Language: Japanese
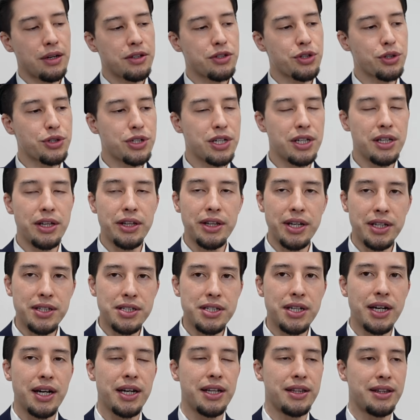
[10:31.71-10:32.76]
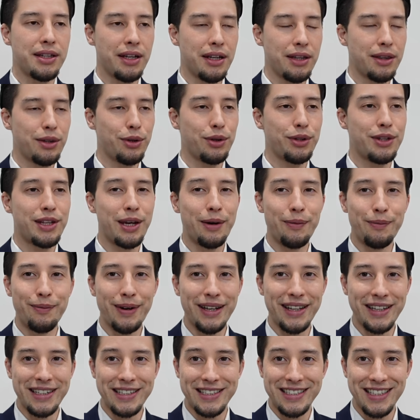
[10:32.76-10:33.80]
初心に立ち返ってといっても
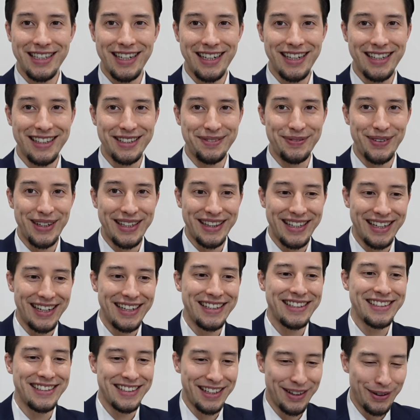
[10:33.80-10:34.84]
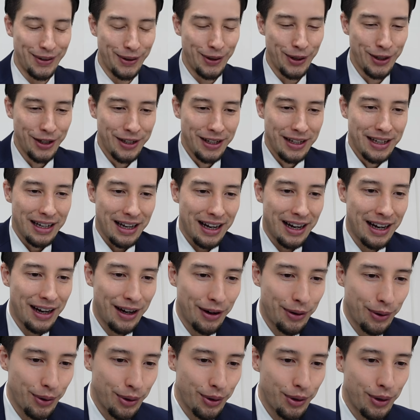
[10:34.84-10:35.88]
まだ1ヶ月もやってないんですけど
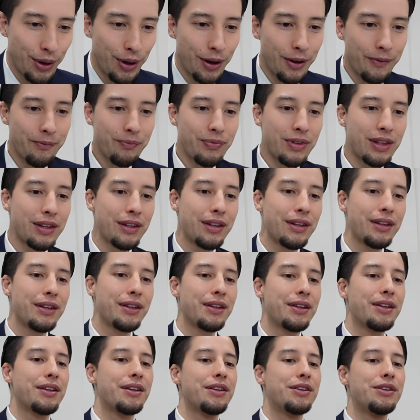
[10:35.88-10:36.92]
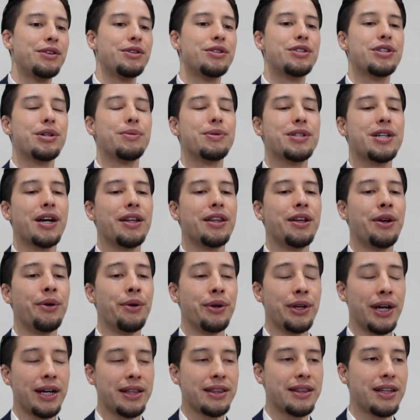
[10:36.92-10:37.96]
あこの YouTube チャンネル
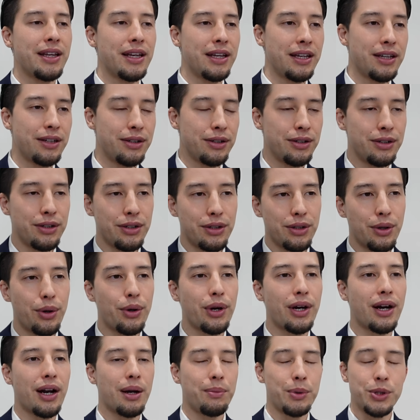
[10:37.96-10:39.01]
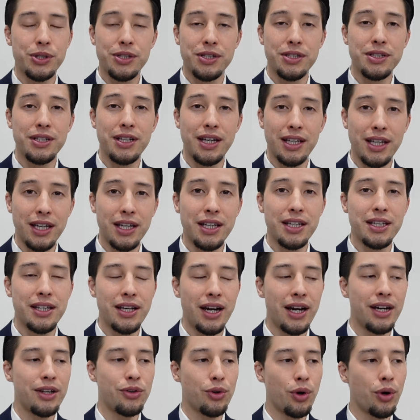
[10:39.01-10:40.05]
をやっていくこれからも続けていき
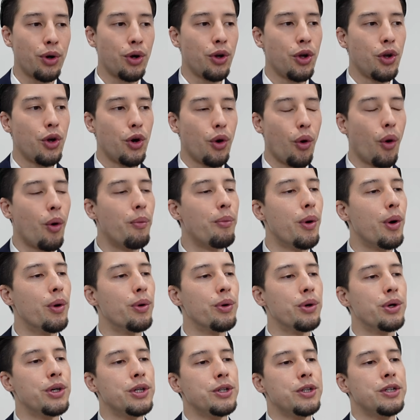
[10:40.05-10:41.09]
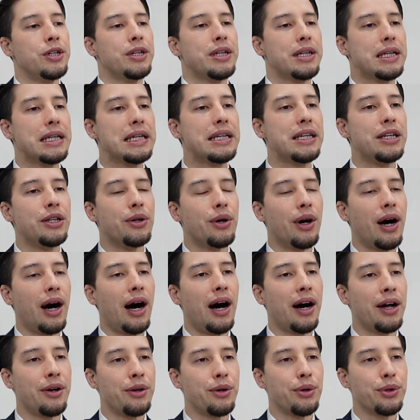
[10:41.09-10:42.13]
たいと思う意義
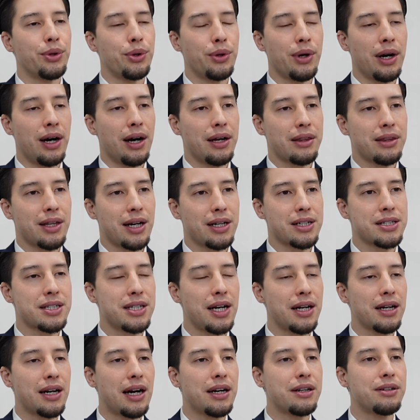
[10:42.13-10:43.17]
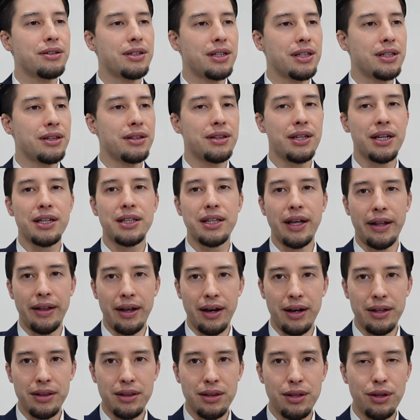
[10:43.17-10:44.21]
のあることがたくさん確認できた
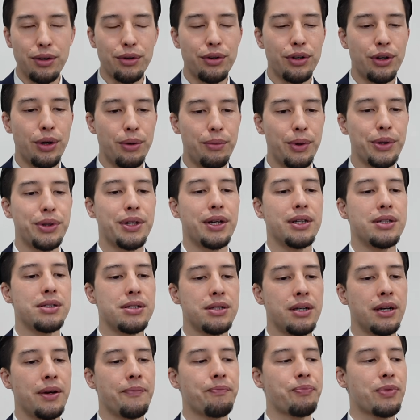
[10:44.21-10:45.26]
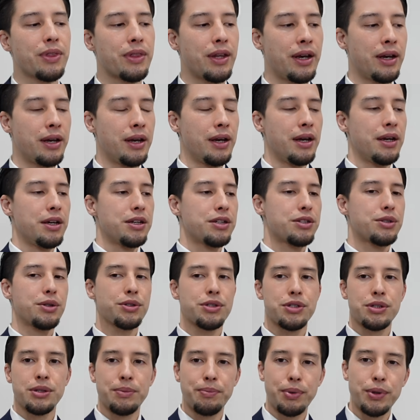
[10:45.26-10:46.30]
なっていうふうに思ったんですねで一
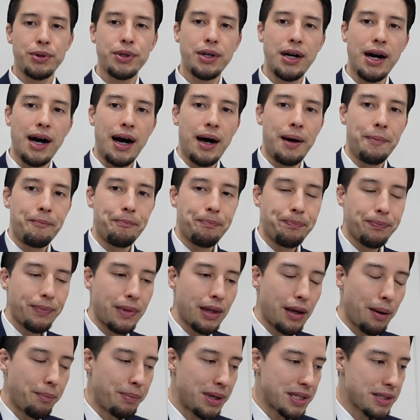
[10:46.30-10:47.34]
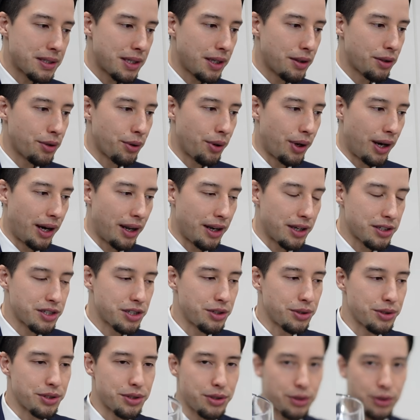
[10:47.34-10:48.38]
つ僕がバスケットの
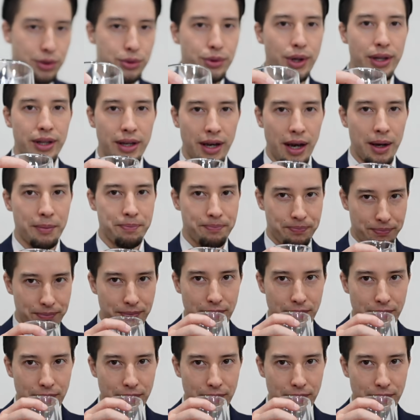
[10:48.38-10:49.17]
話をする上で